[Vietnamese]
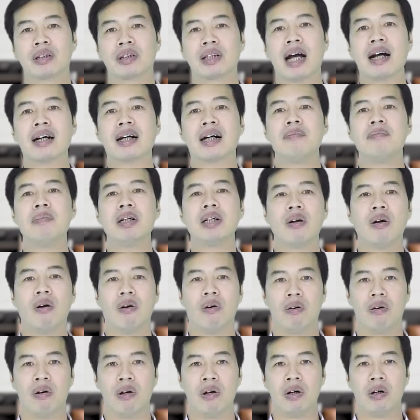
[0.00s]
còn tăng cái mức
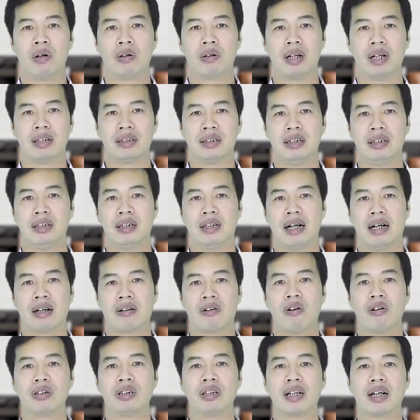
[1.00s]
độ là gì là
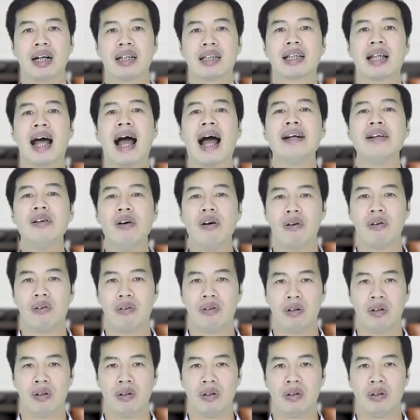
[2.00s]
có những cái thái độ